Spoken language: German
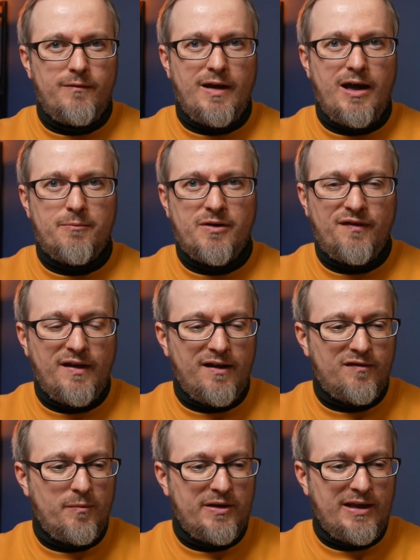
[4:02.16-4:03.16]
Wir haben es
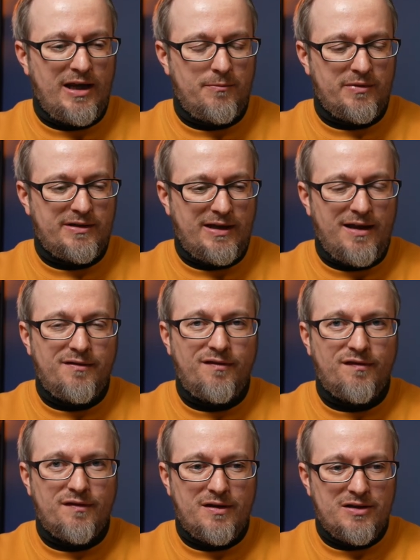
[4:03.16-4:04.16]
hier also mit einem
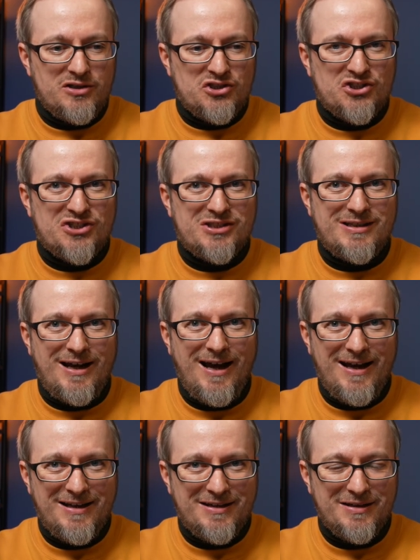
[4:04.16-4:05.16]
ganz
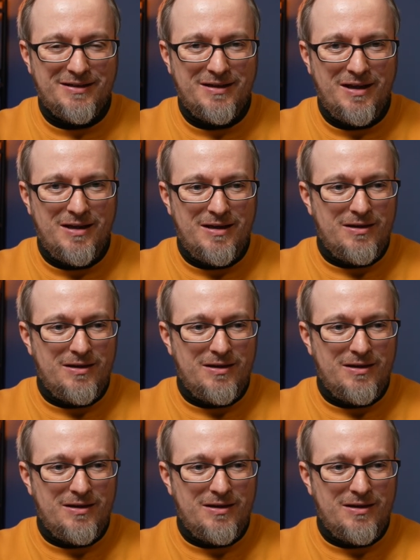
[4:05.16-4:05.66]
starken